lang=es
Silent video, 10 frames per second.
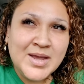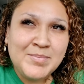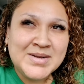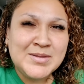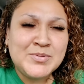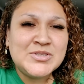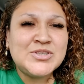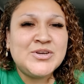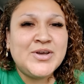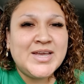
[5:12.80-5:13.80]
Aparte, pues
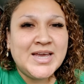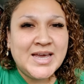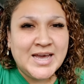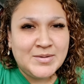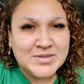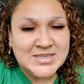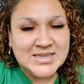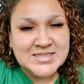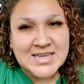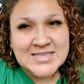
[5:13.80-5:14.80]
no tengo de qué quejarme, chicas.